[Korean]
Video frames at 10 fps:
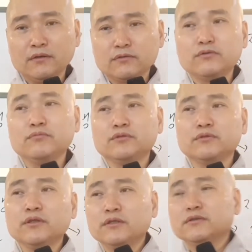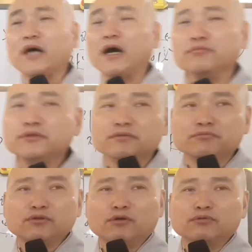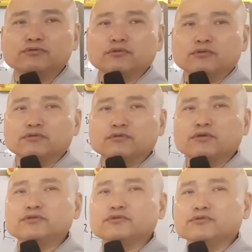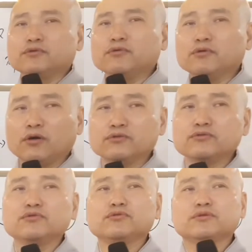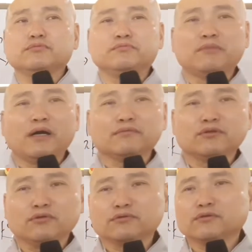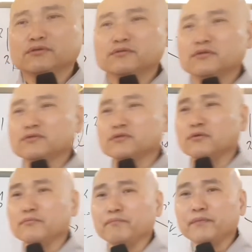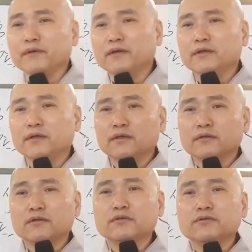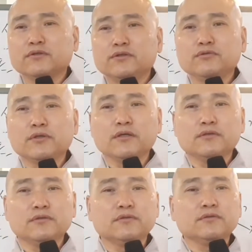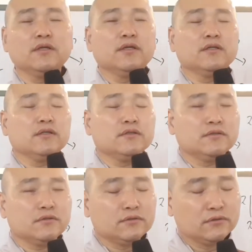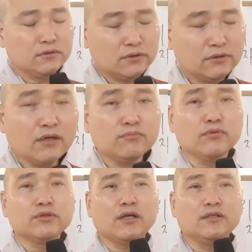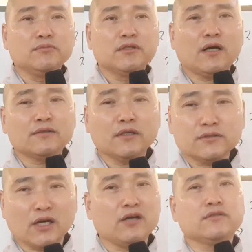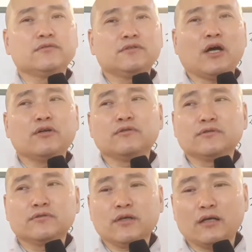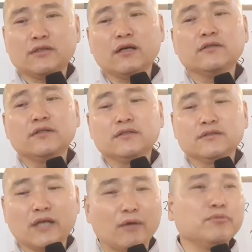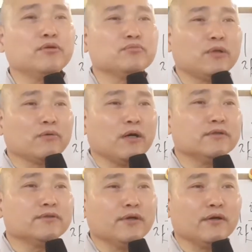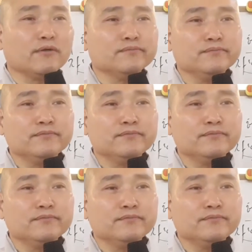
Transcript: 그러면 자비심이 더욱더 커지고 건져주고 싶은 마음이 더욱더 큰 거죠. 그래서 지옥에 있는 지장보살님이 가장 자, 자, 가장 자비롭다고 하는 거예요.